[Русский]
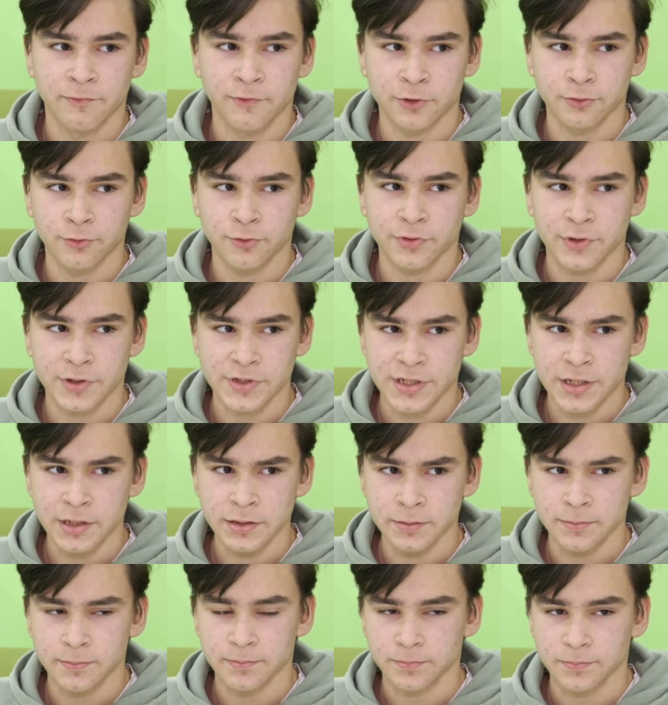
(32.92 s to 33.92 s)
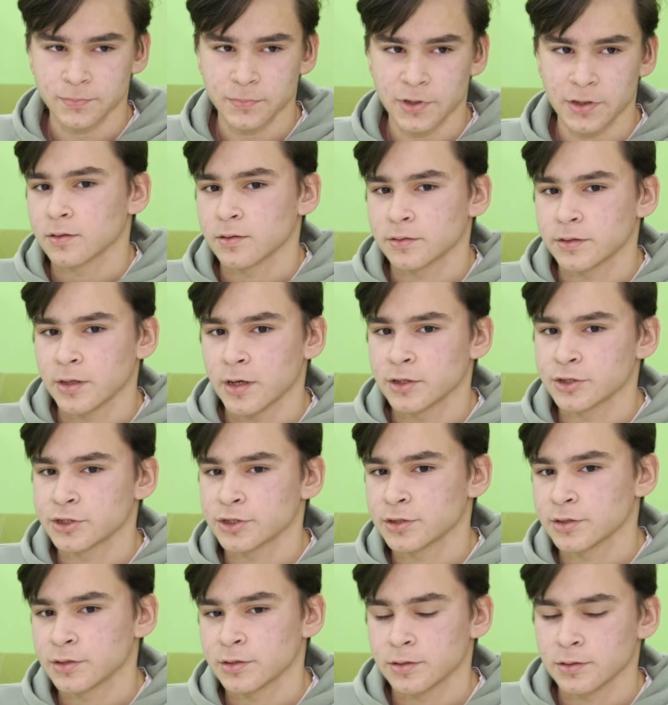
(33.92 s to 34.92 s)
вернуть назад. Э,
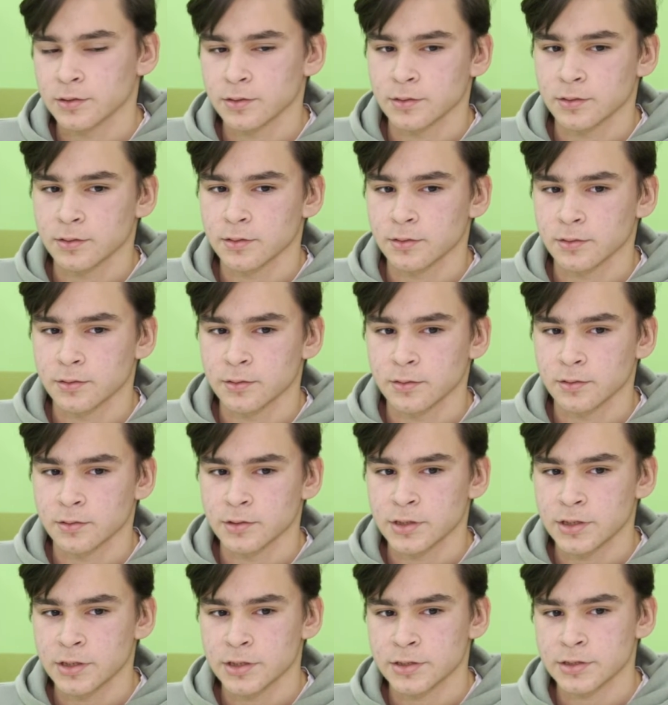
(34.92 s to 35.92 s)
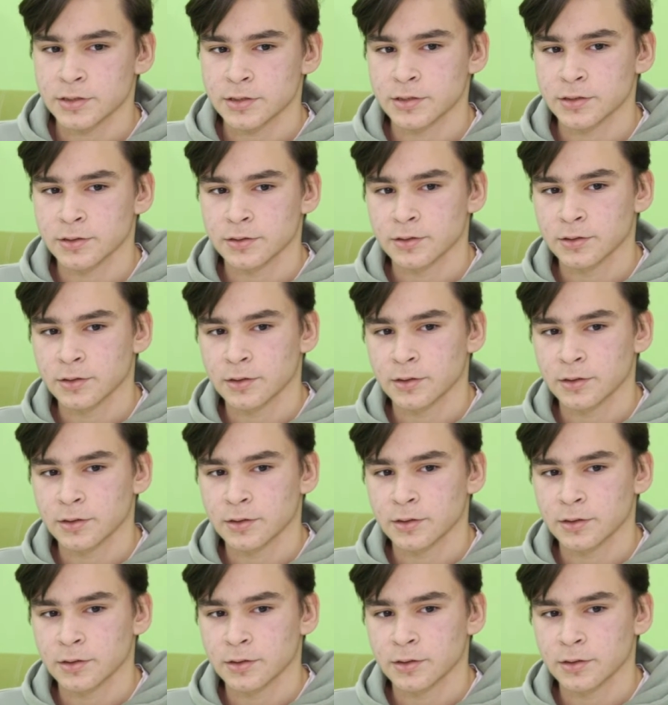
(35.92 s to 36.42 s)
также есть